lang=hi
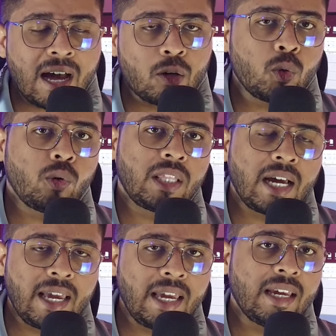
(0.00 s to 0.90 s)
लागू
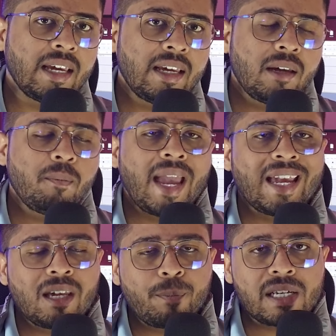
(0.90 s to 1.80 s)
होता है
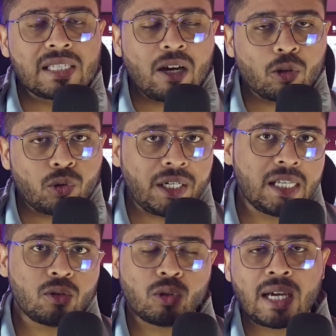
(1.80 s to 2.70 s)
बैंक के पास ये
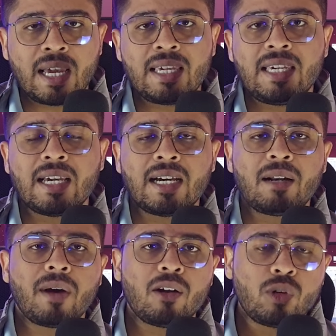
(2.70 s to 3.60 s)
अथॉरिटीज होता है कि
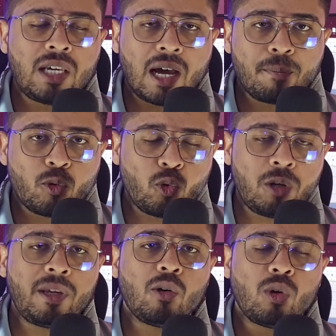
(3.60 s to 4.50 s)
अगर मानो कि आप
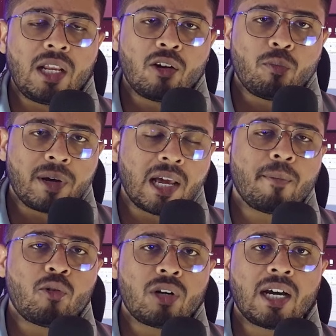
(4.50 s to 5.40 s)
कोई भी लोन ले रहे हो बड़ा
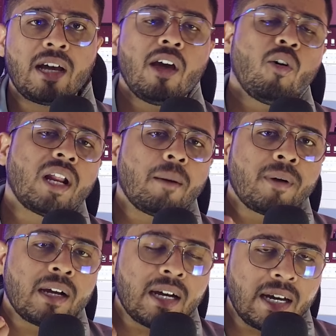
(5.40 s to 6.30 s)
अमाउंट का और
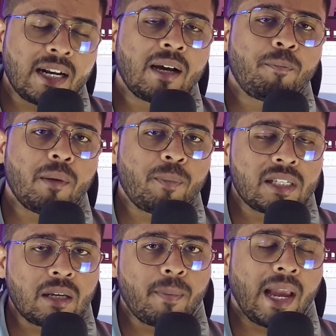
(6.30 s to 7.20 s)
आपका घर का
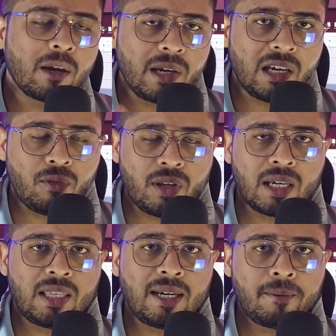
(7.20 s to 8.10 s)
पेपर आप बैंक में गिरवी
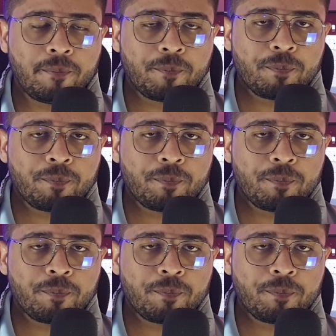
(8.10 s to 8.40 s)
रख दिए